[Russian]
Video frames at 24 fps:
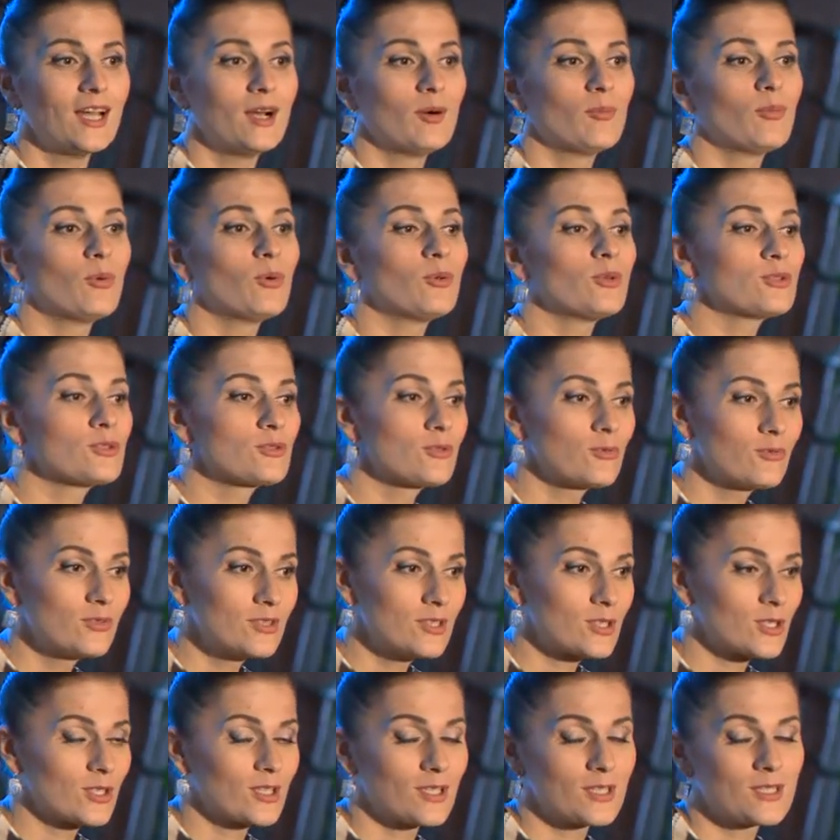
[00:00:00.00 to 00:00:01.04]
полностью
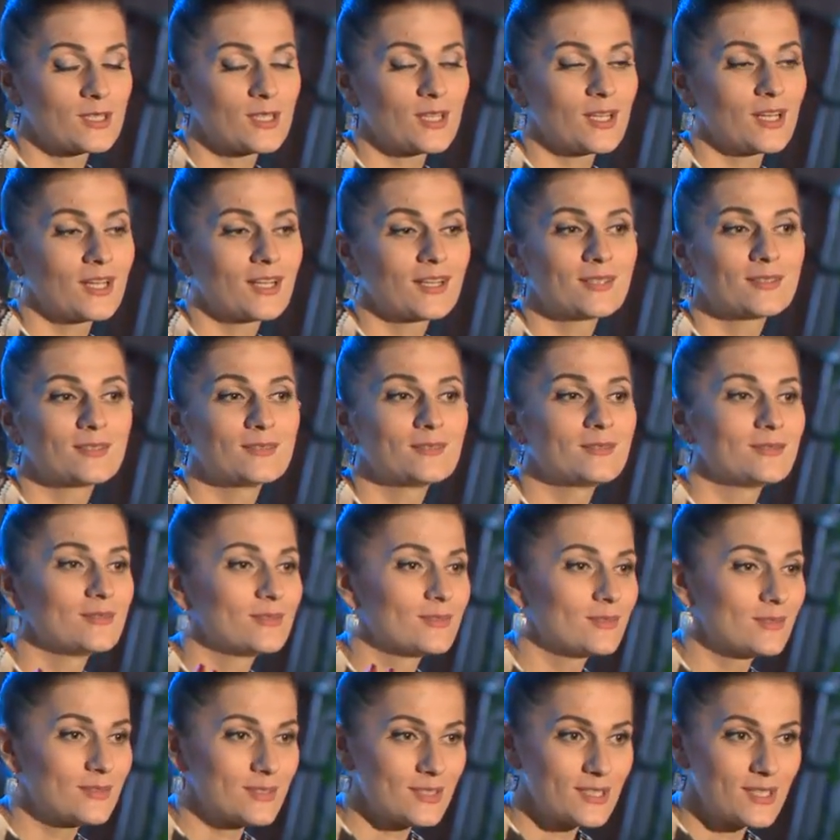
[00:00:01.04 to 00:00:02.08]
видишь глаза
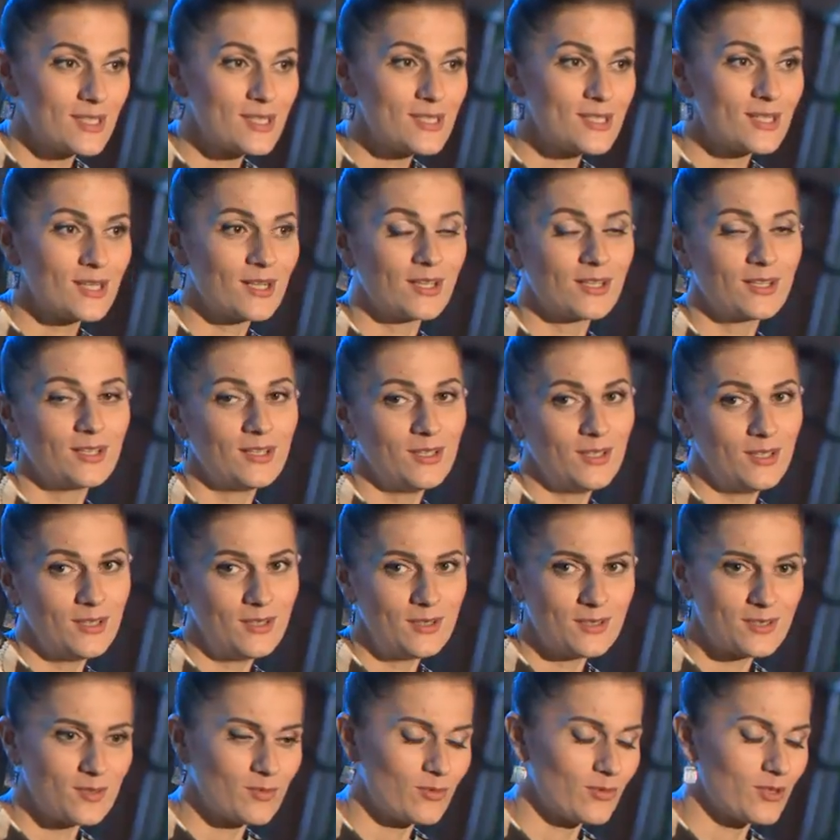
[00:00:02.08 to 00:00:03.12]
э, зрителя
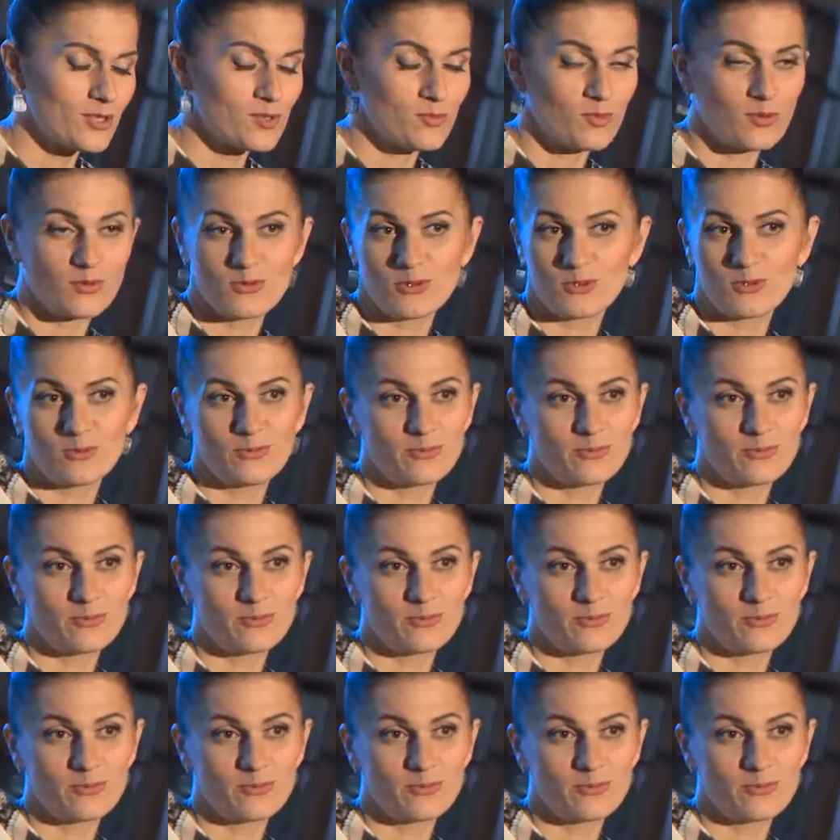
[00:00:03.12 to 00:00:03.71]
и забываешь про все.